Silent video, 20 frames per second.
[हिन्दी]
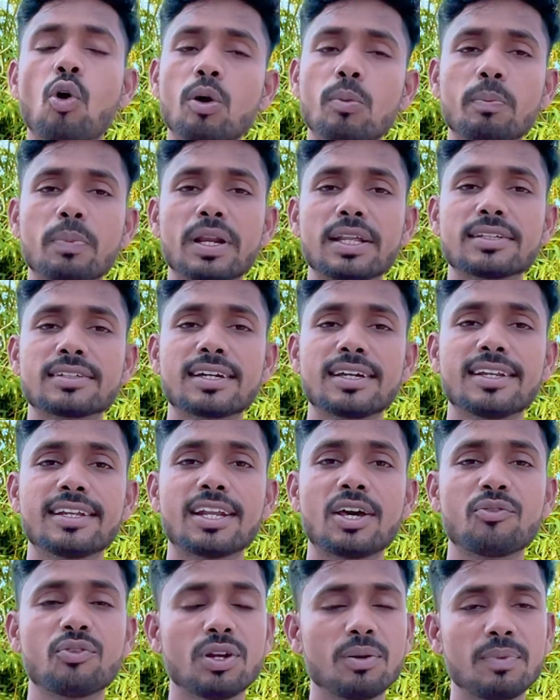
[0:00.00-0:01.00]
ऑल प्रेस कर
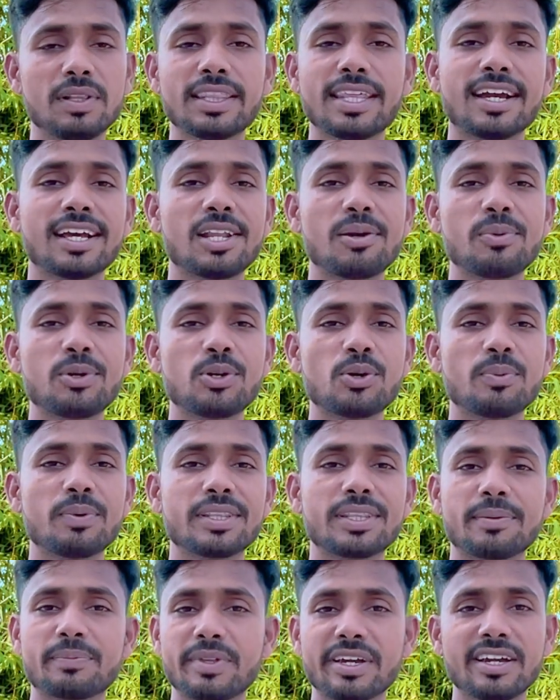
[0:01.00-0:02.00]
लेना फिर मिलते हैं अगले वीडियो में
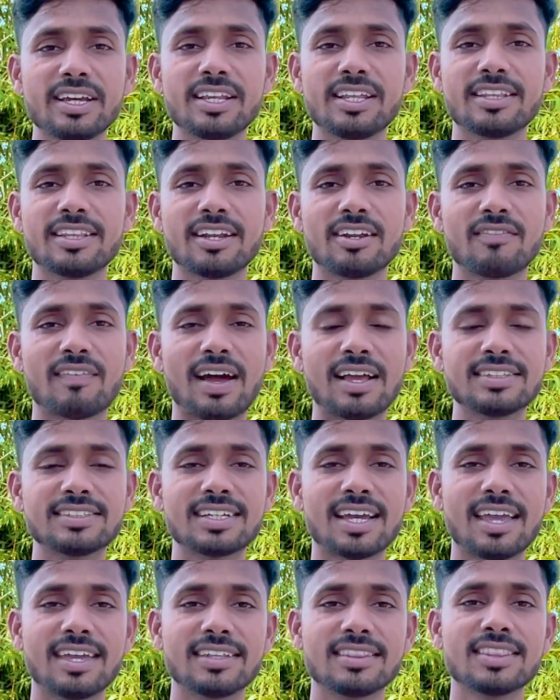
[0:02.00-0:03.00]
तब तक के लिए धन्यवाद
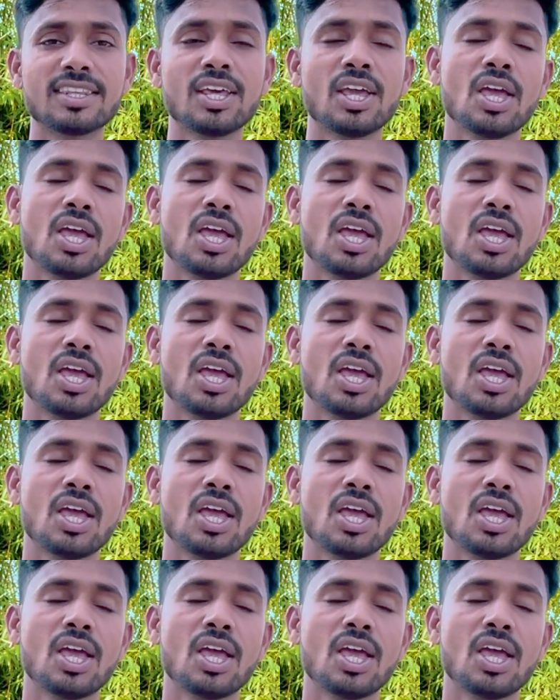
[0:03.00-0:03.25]
जय हिंद